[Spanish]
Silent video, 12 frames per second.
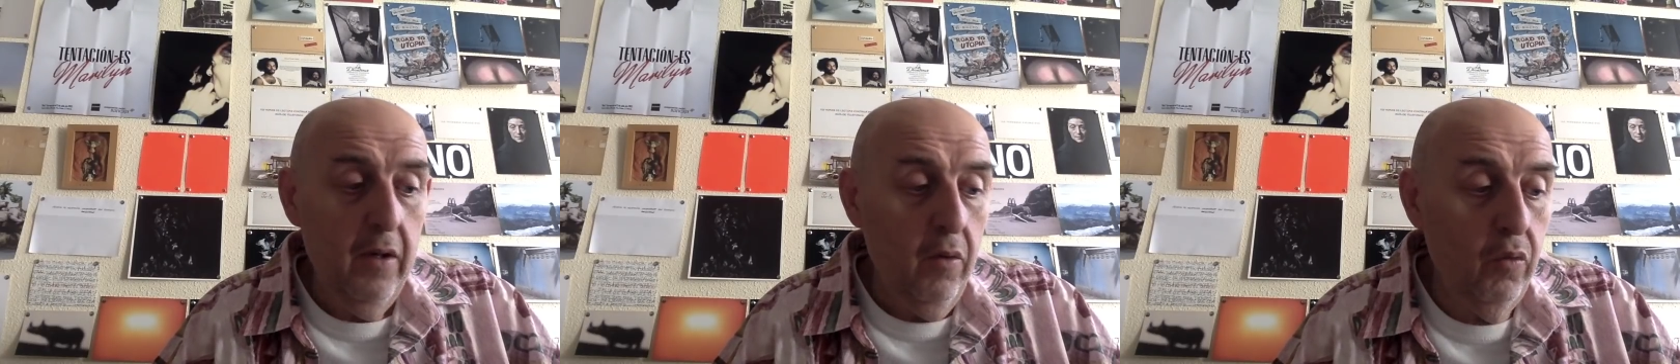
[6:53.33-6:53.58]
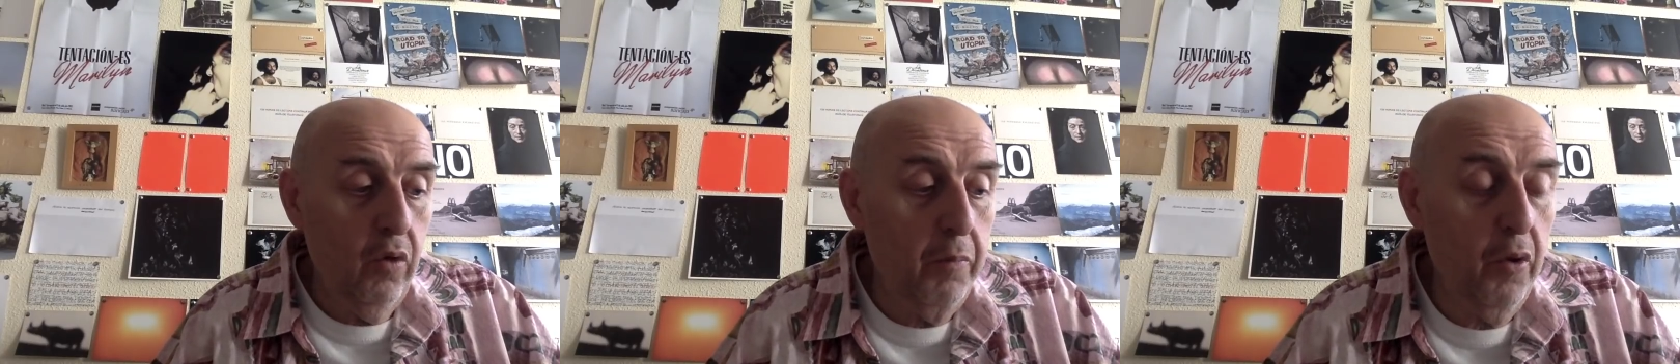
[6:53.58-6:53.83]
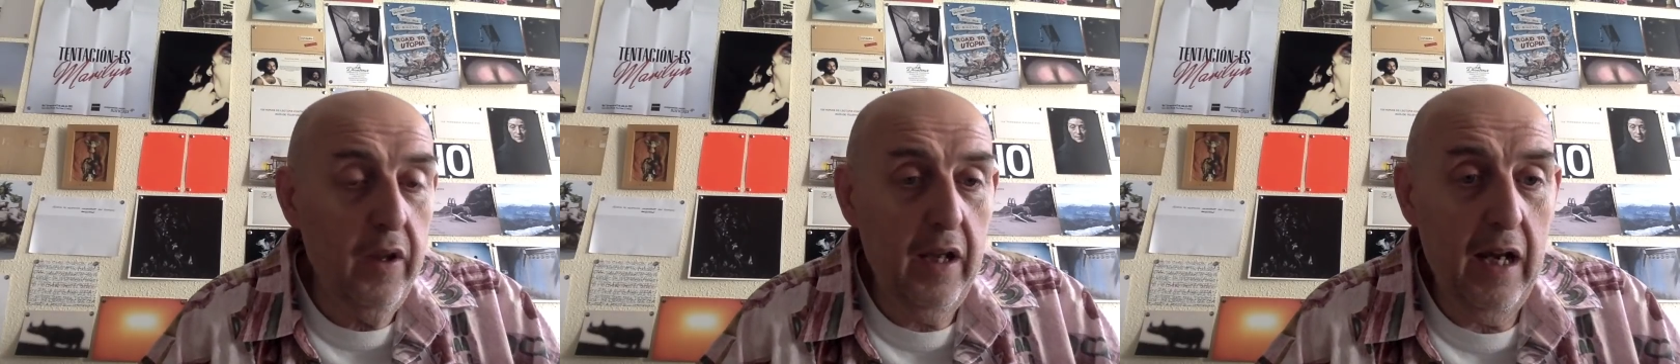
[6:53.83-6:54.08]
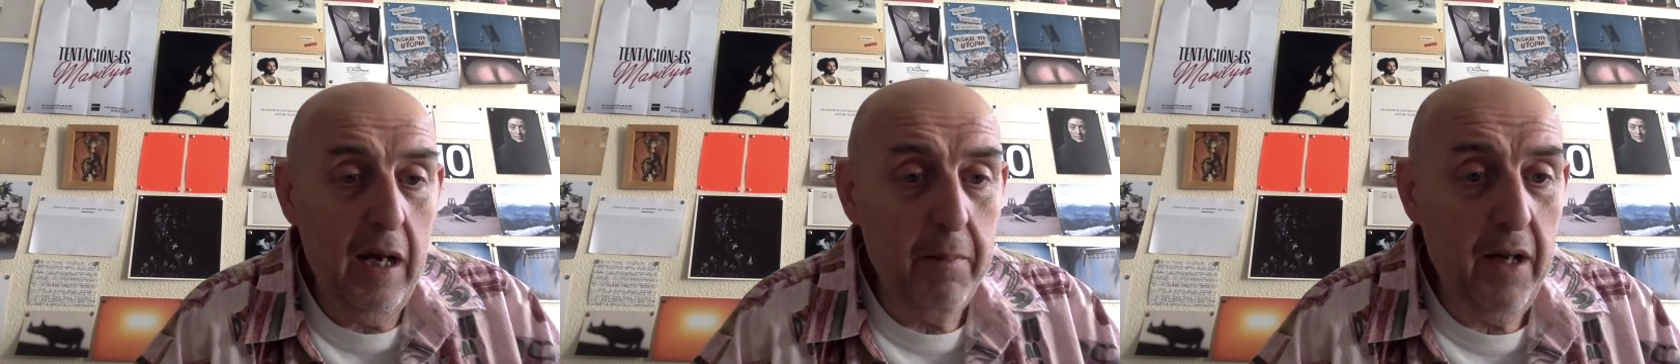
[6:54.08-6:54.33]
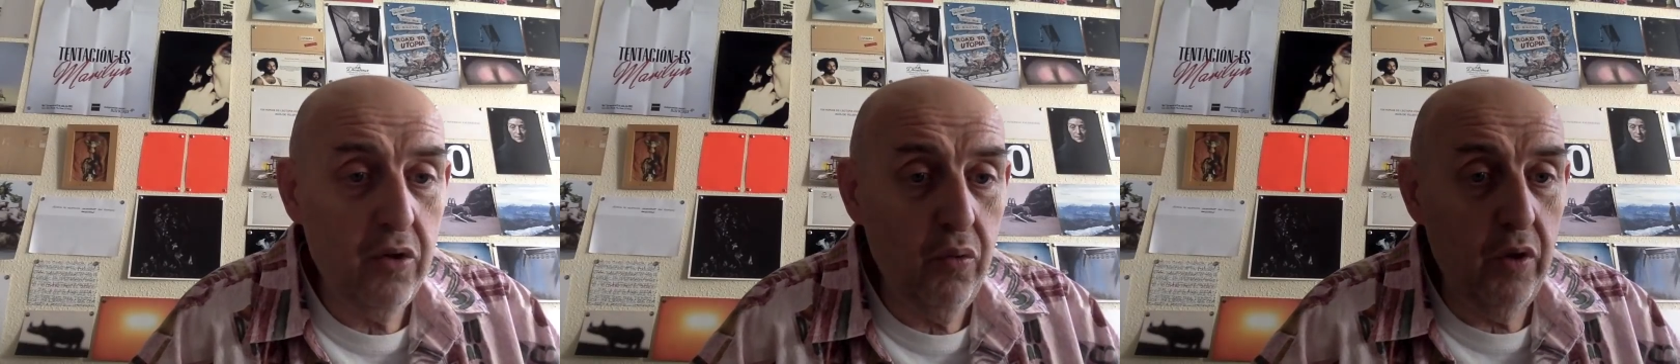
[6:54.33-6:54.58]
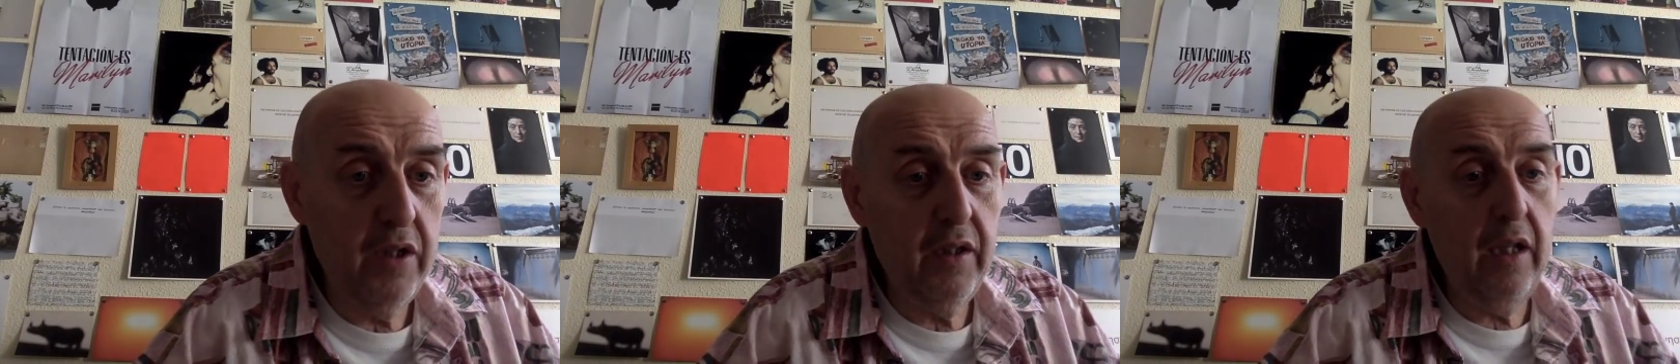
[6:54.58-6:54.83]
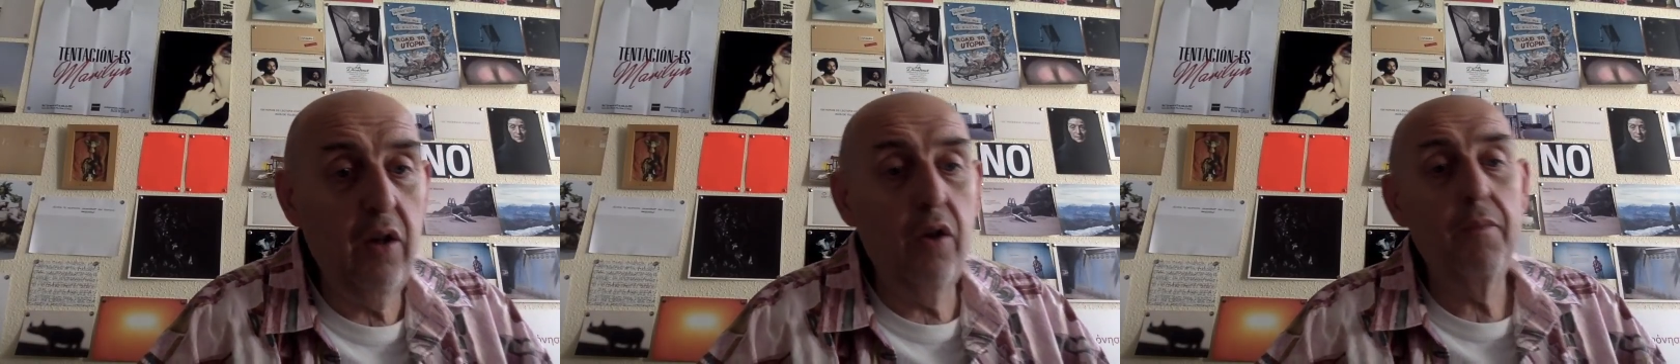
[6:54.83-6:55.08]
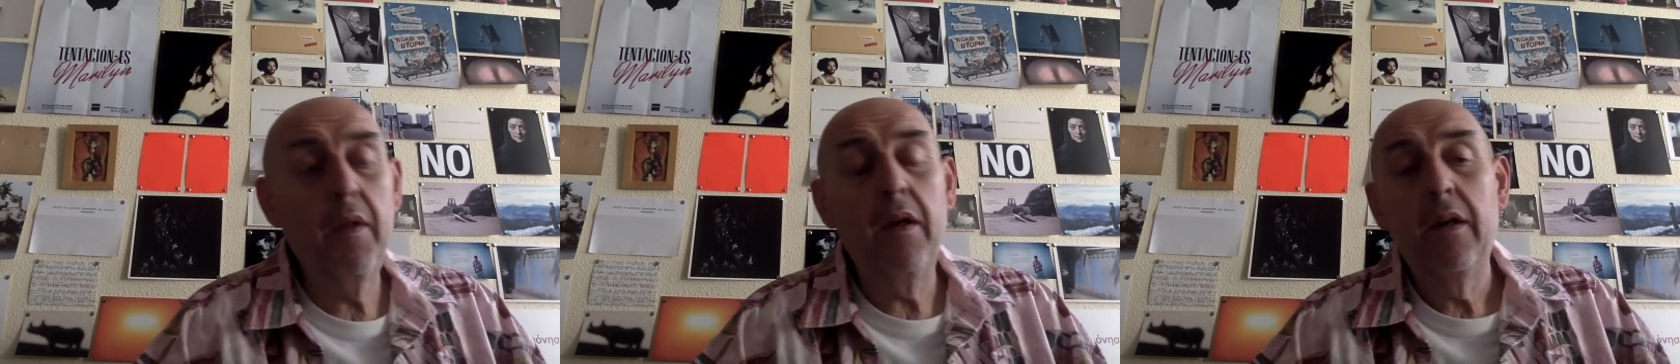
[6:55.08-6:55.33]
Uno puede amar su destino
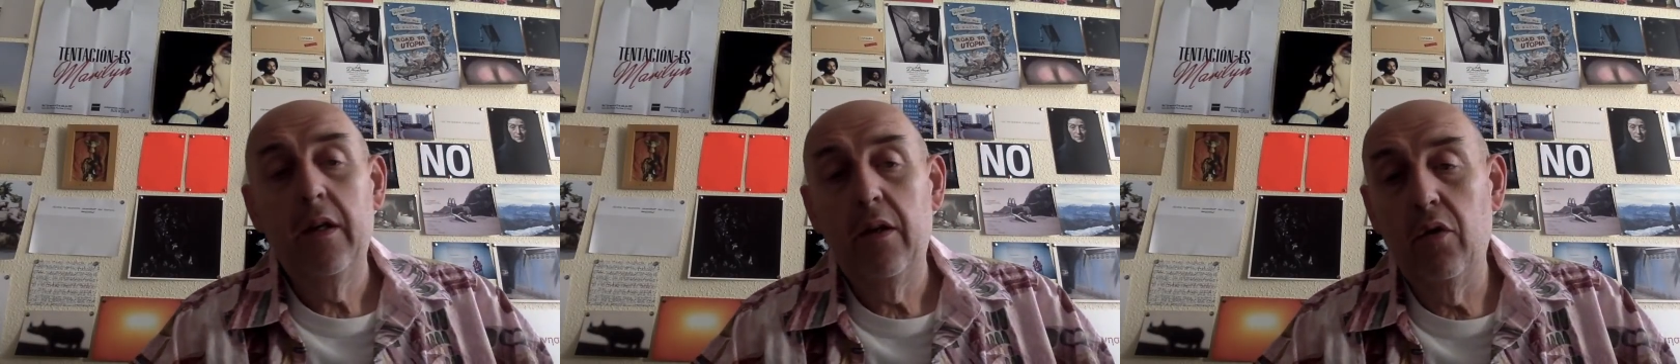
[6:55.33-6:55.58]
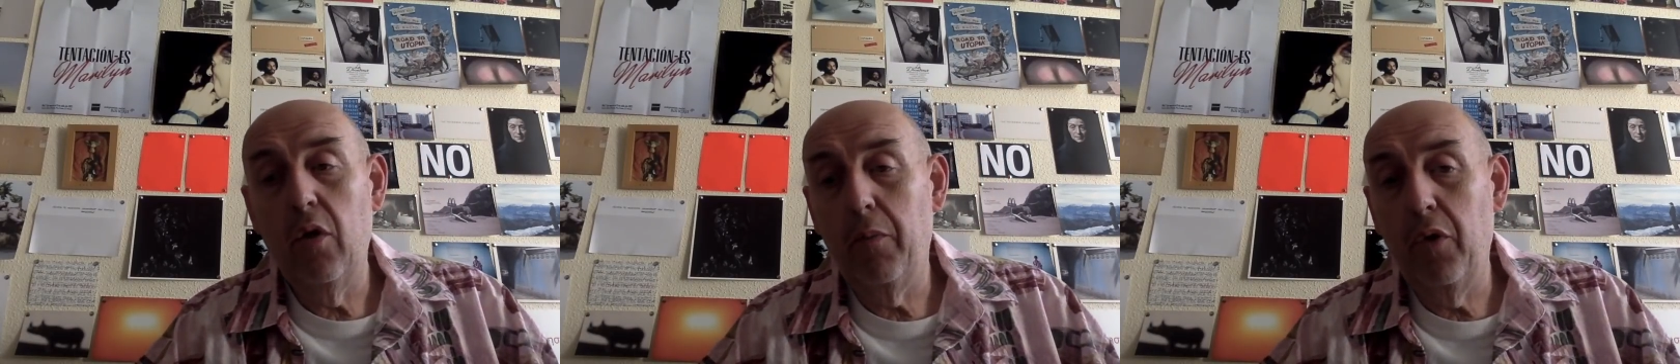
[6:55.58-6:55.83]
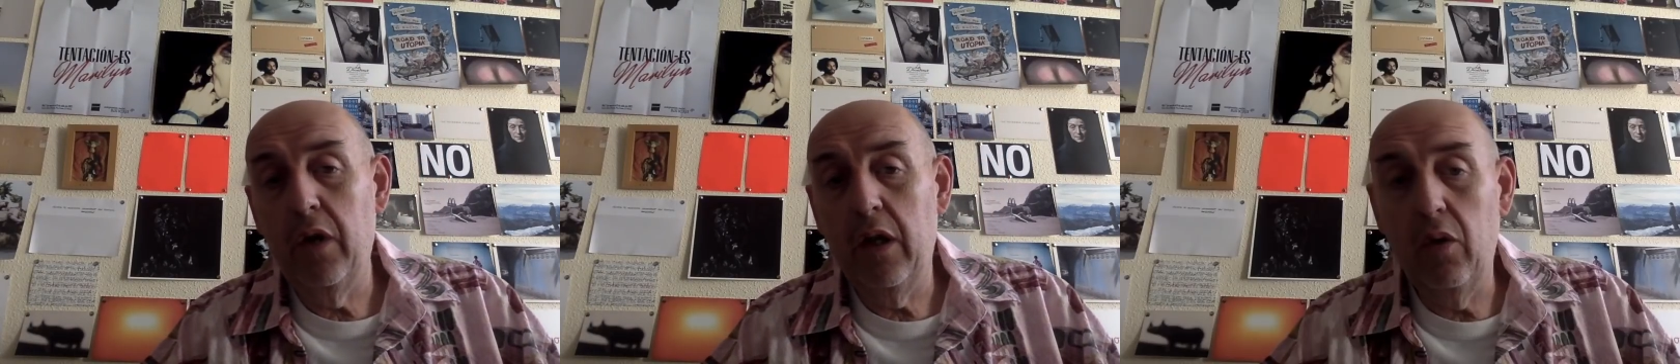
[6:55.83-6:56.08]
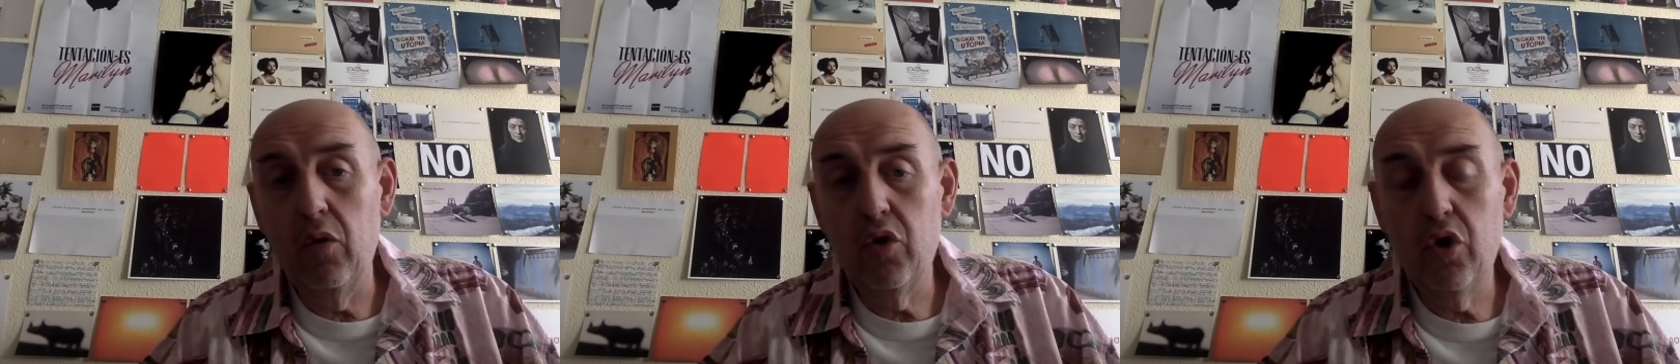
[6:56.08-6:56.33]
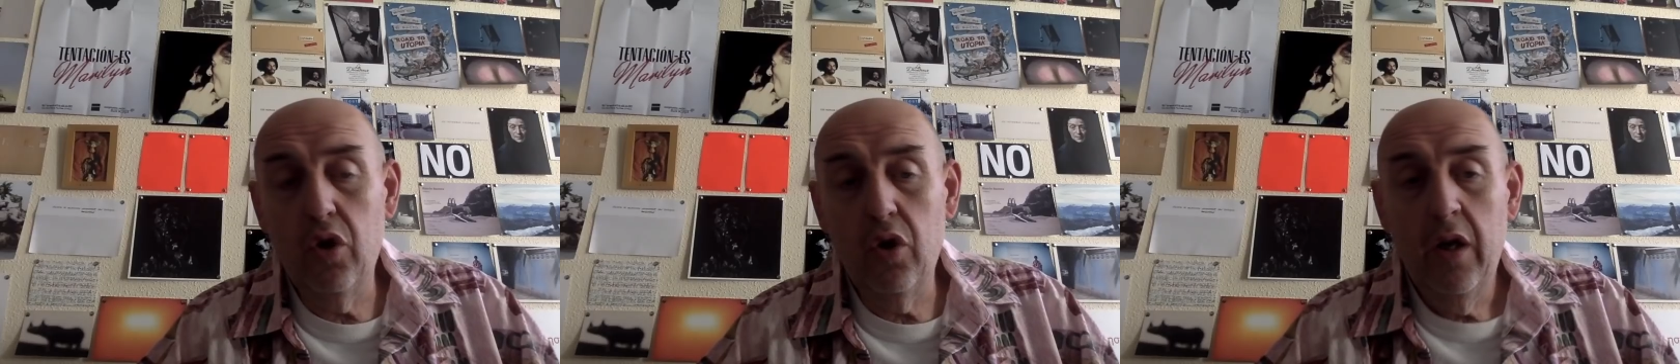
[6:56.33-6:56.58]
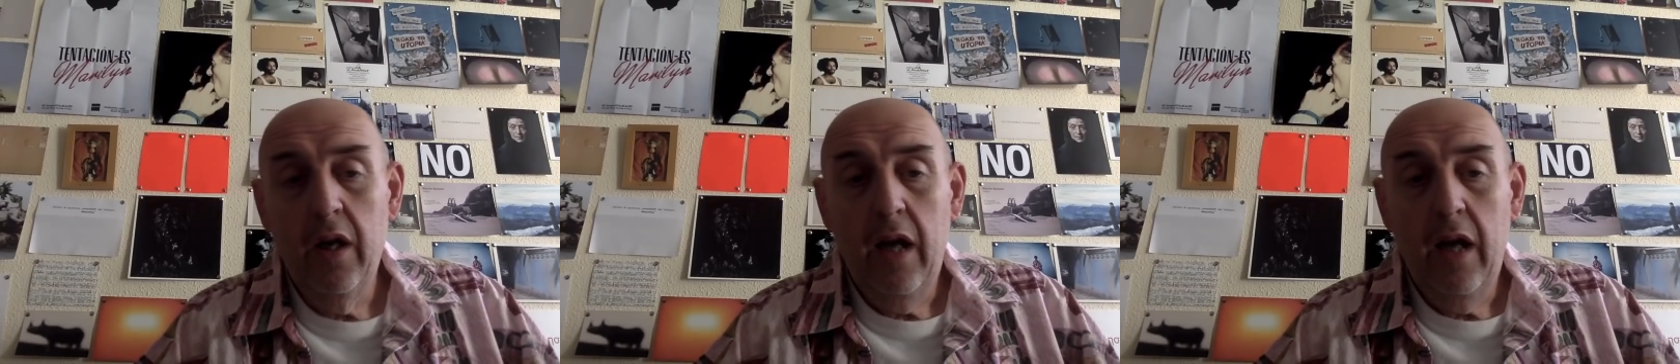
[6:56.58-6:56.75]
y uno puede incluso